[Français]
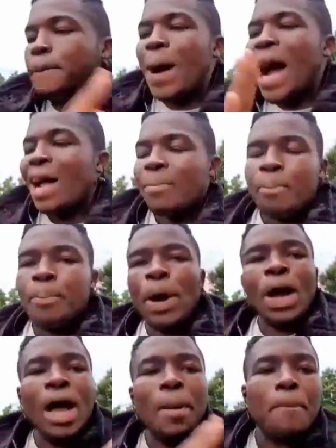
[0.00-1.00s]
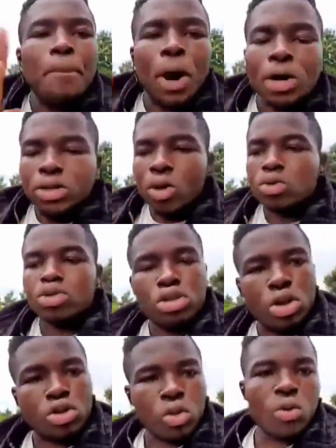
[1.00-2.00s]
pas, peu importe où tu
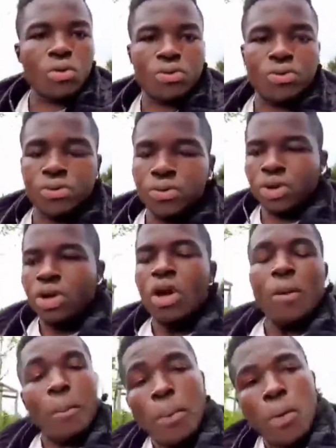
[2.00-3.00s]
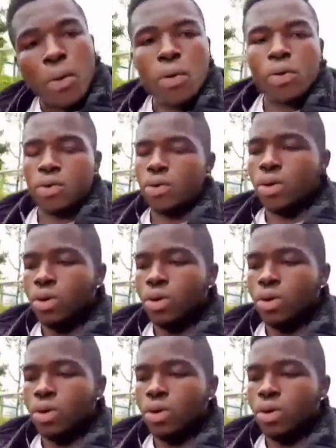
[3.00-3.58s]
te trouves, pour